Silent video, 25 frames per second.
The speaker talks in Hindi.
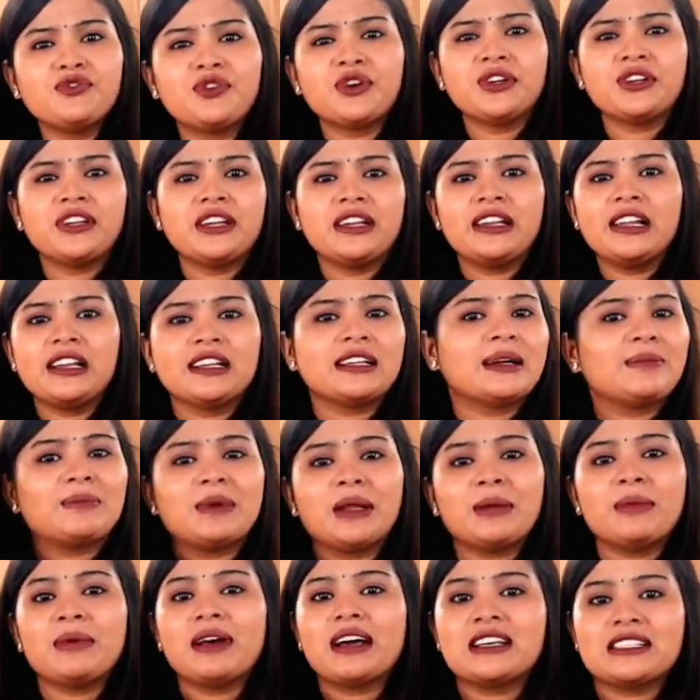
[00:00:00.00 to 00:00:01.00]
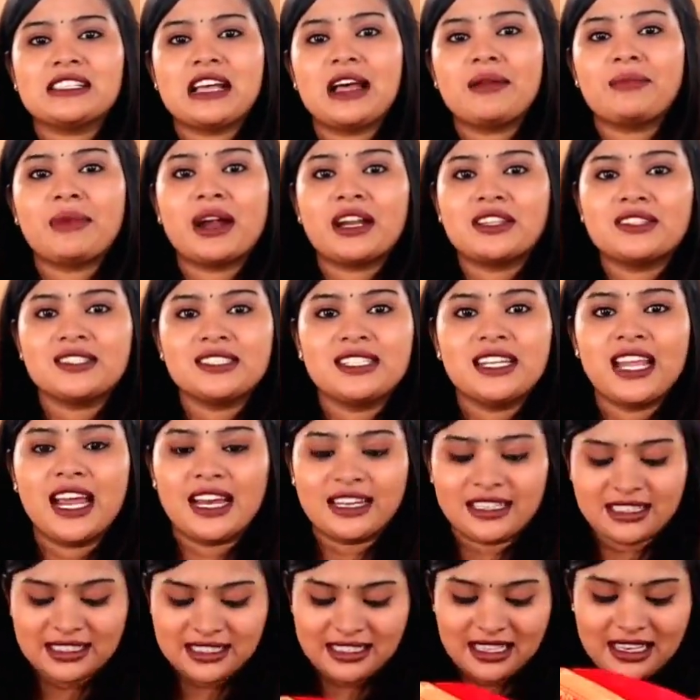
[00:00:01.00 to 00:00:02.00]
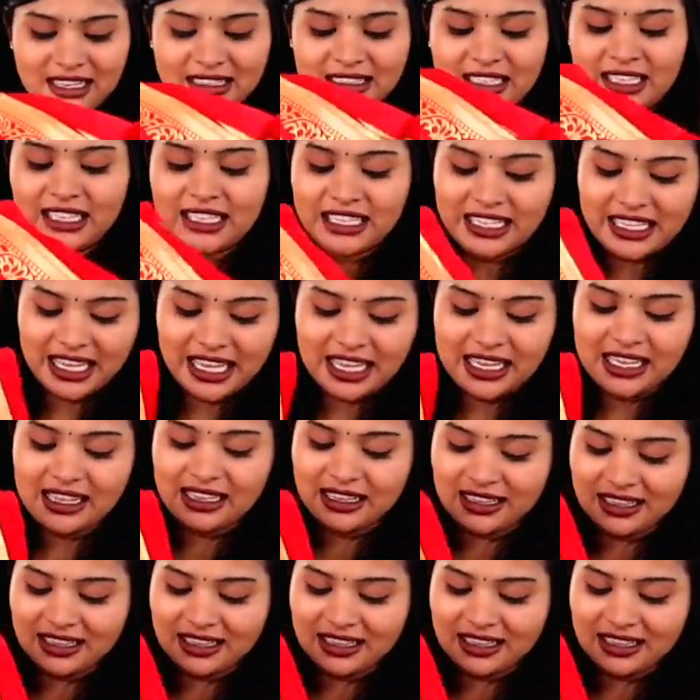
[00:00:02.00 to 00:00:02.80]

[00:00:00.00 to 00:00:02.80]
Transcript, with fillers: अपॉन रेनियल कपड़े में हजार मार्जिन नहीं ऐड कर सकते लेकिन मतलब इसमें